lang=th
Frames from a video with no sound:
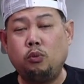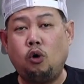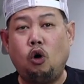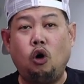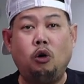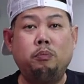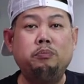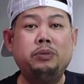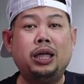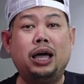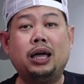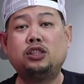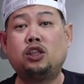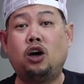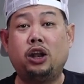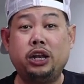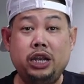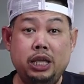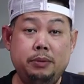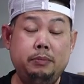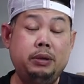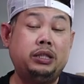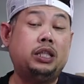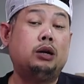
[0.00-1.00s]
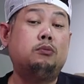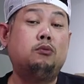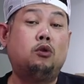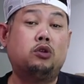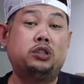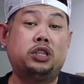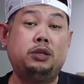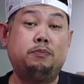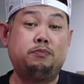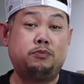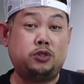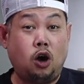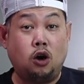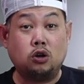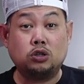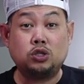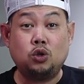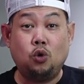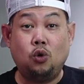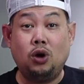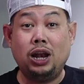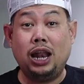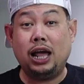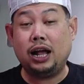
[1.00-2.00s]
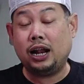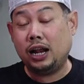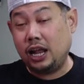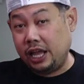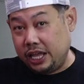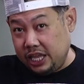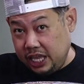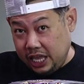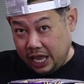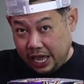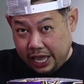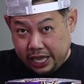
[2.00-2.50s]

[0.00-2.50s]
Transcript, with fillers: ครบๆนะ ตอนนี้มีทั้งหมด 12 ตัวแล้วและ